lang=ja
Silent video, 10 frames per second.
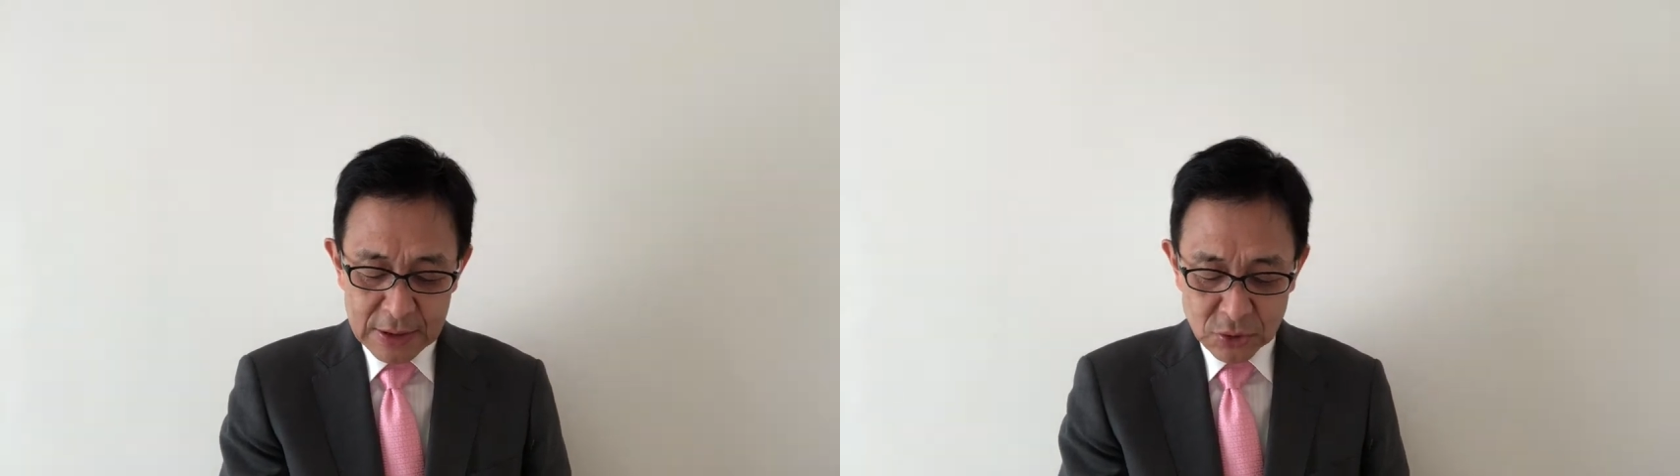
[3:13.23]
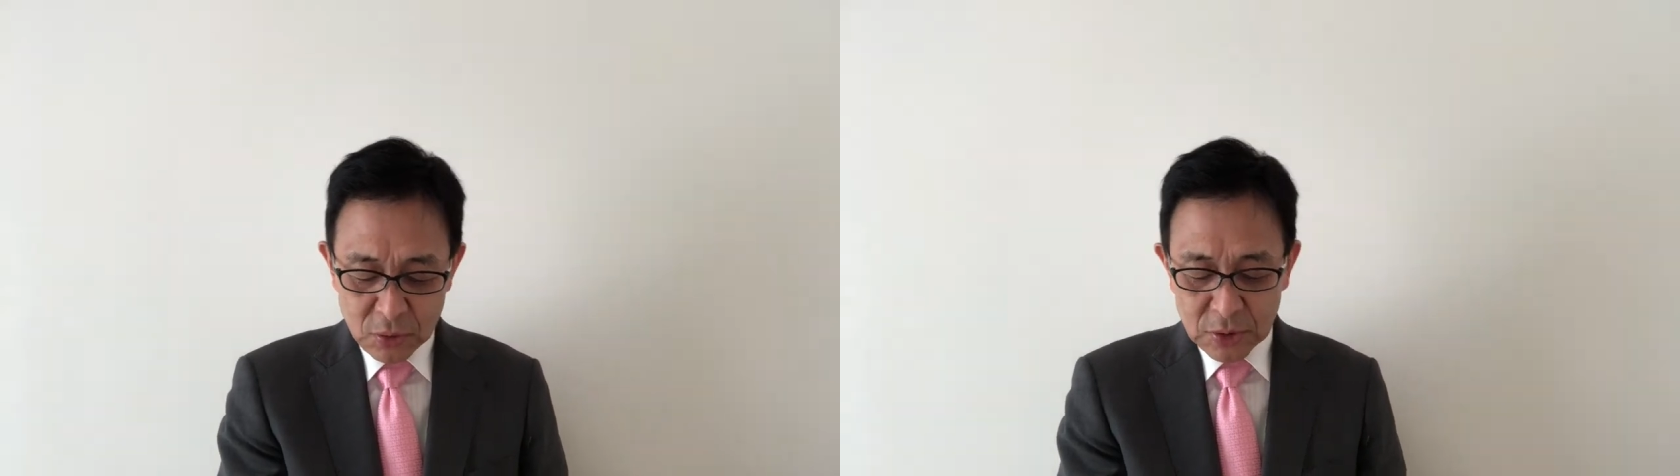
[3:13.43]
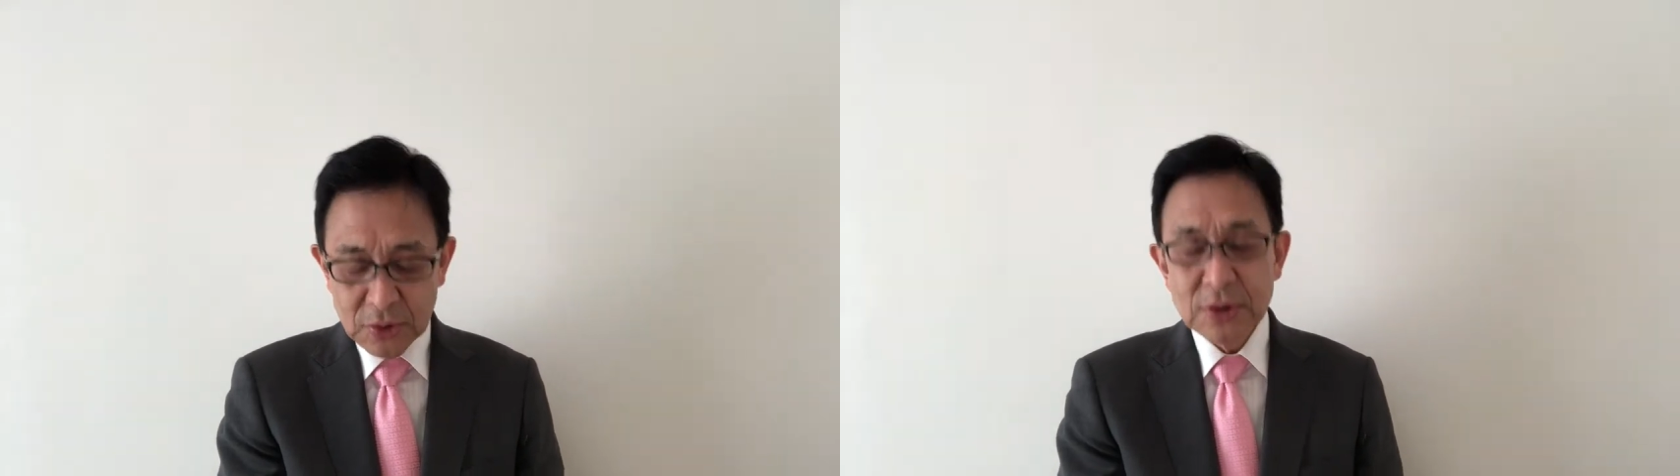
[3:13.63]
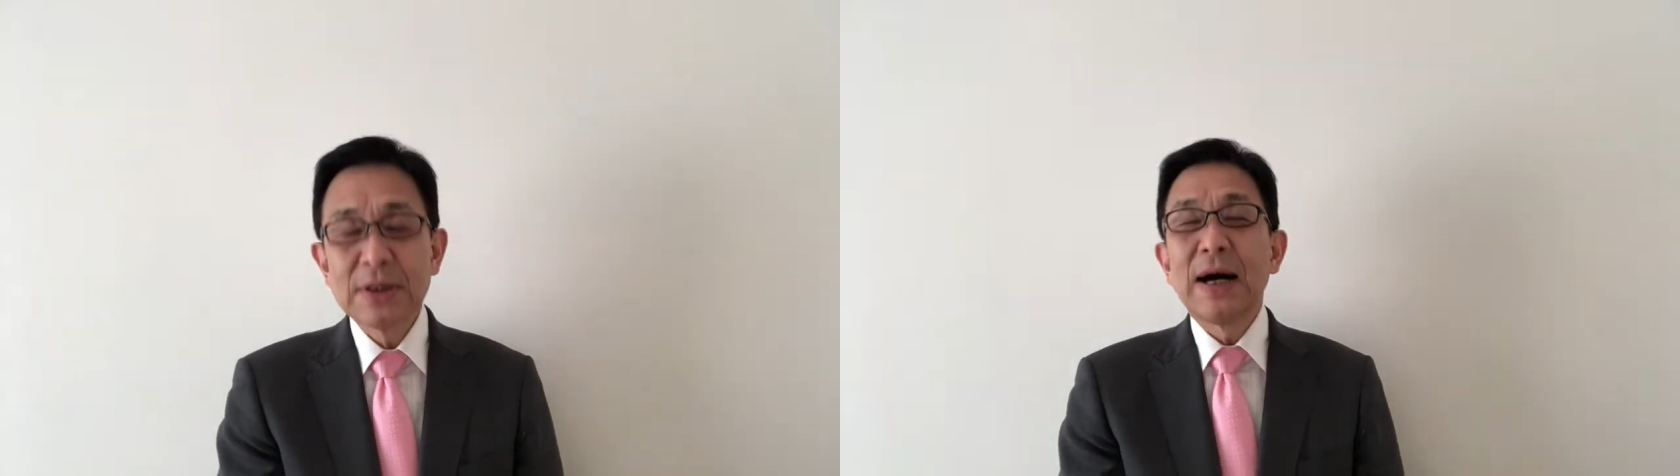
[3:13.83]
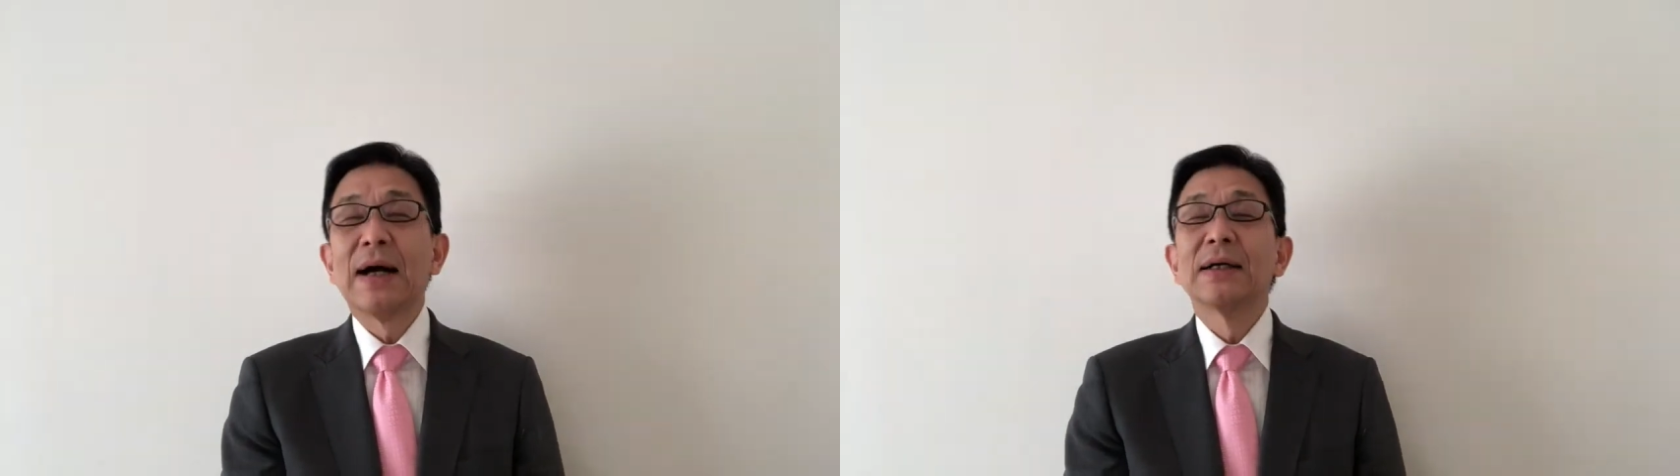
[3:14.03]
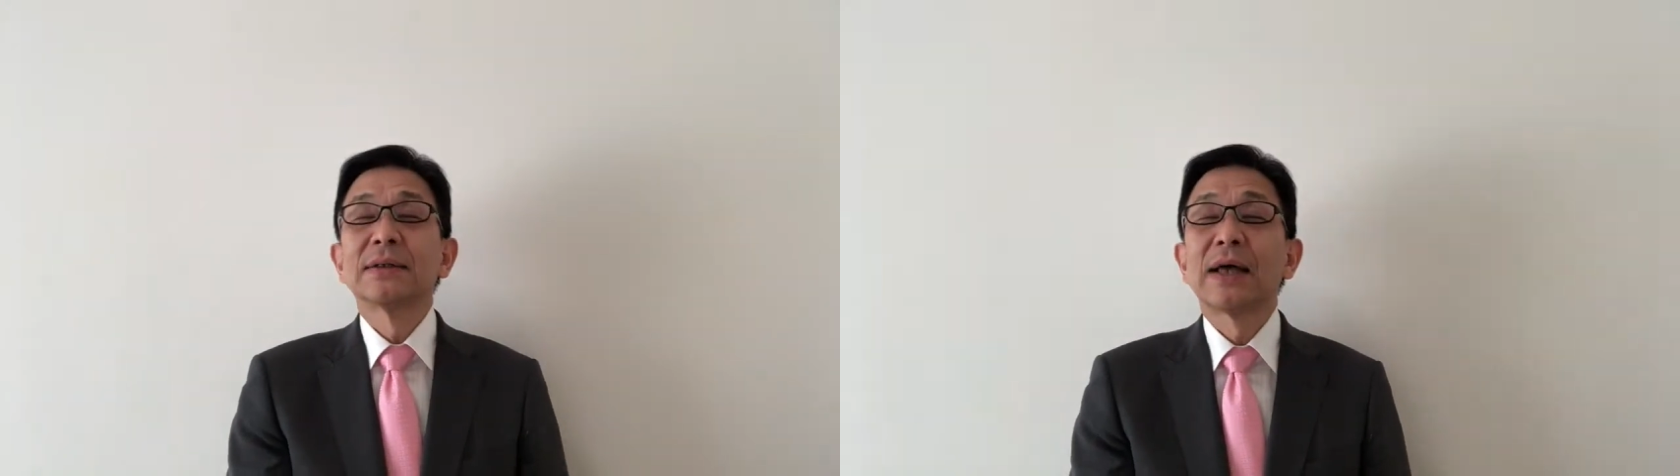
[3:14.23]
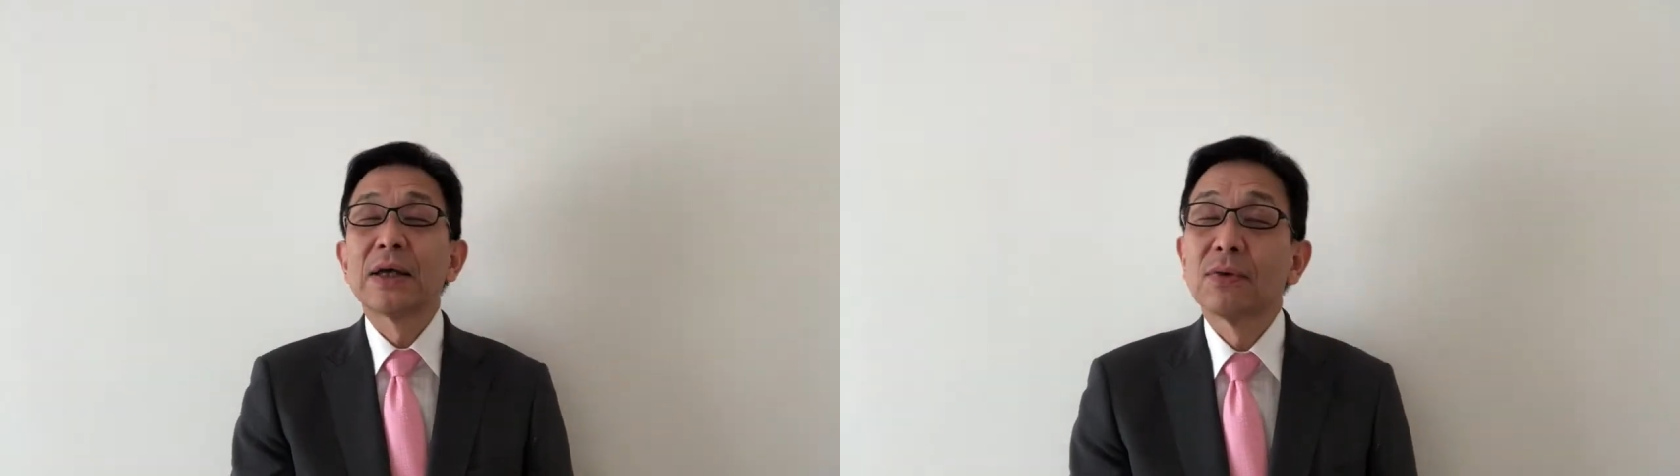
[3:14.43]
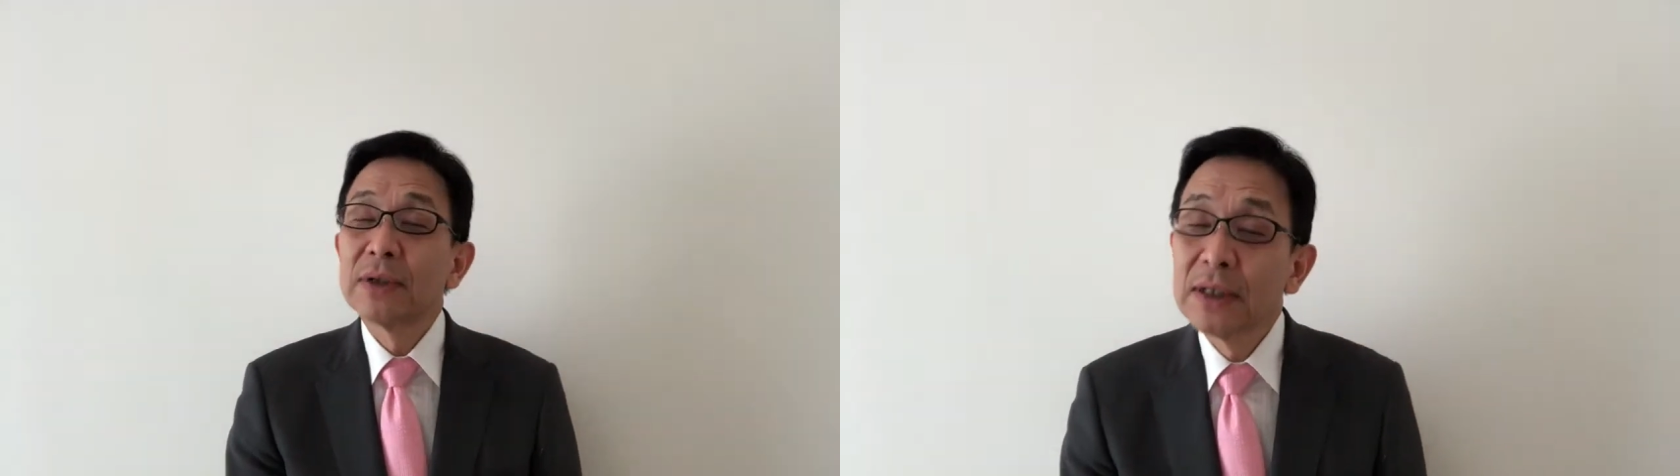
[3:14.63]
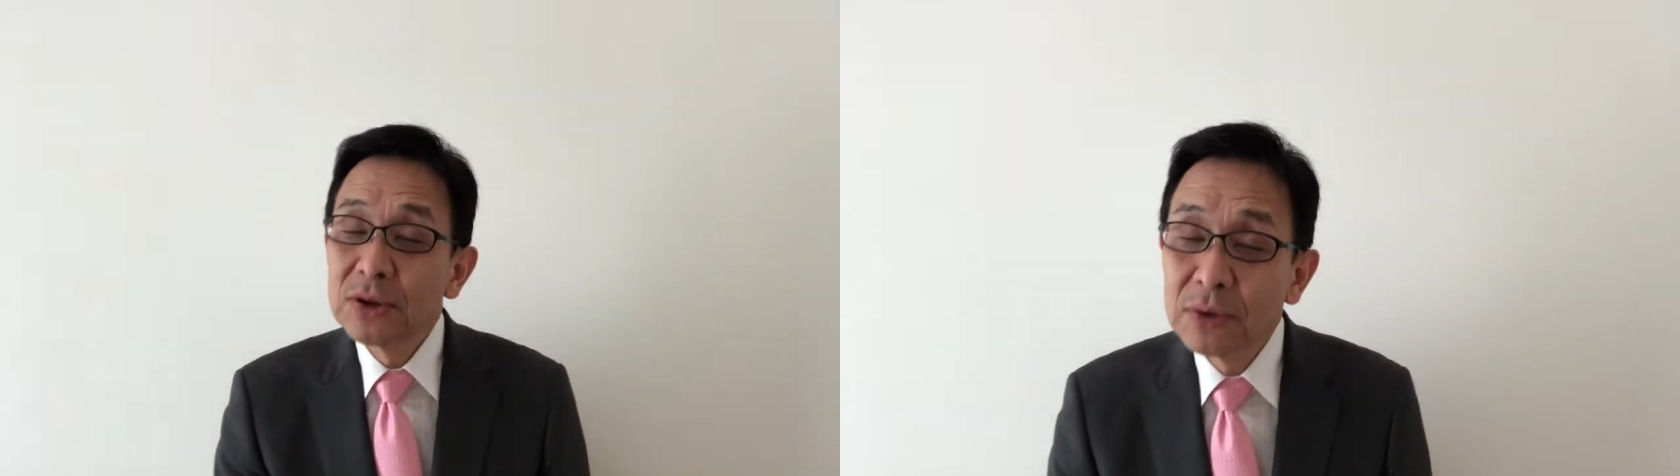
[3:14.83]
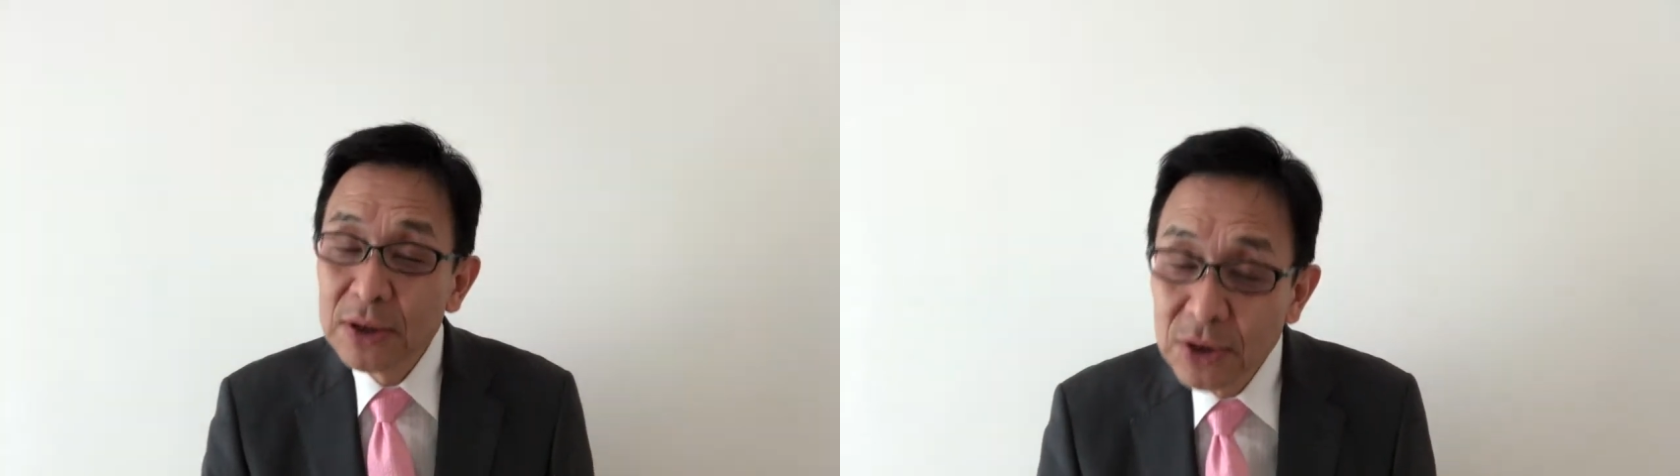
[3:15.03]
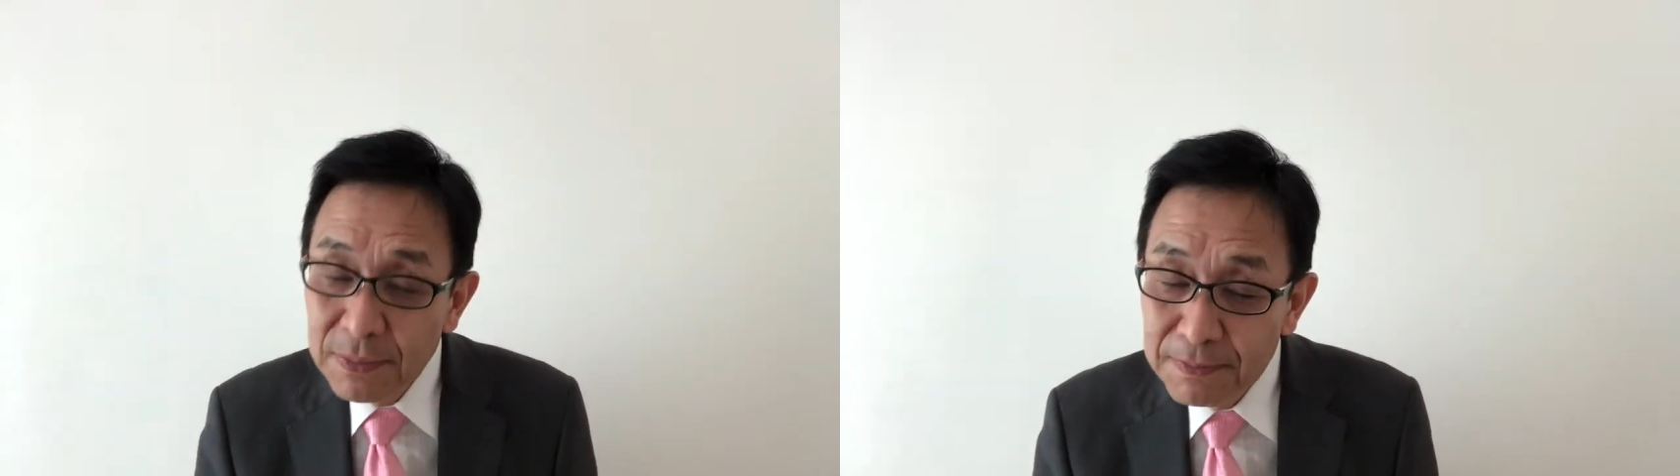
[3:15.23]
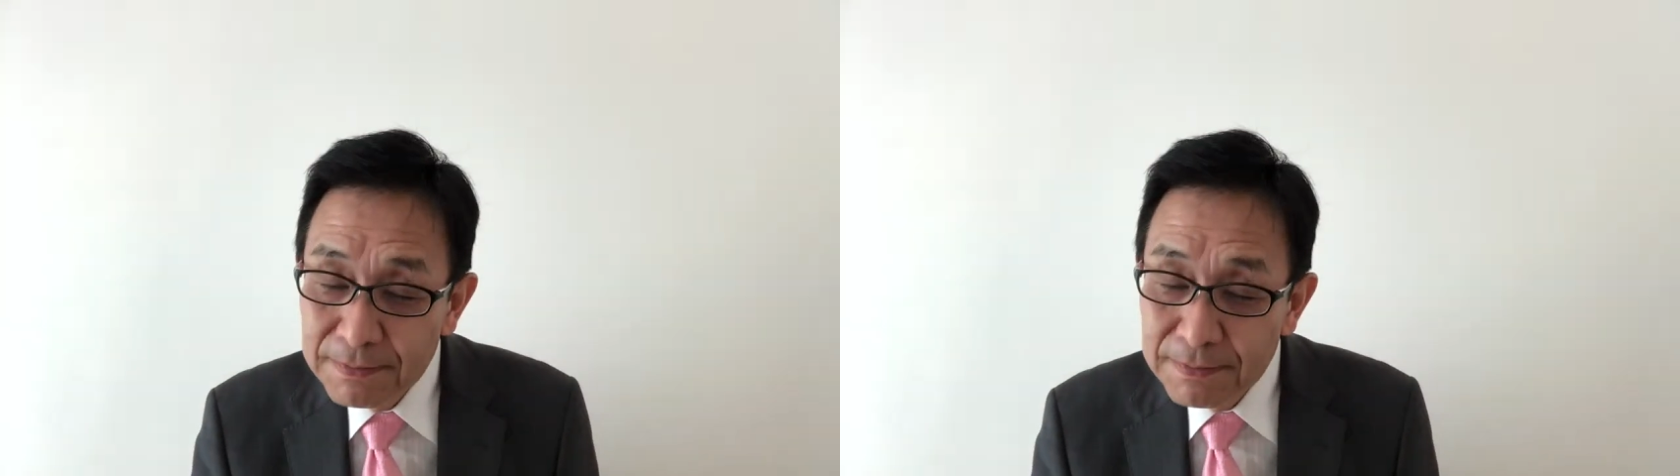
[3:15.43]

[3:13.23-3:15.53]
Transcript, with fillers: その一つが西湖慶子とでしょ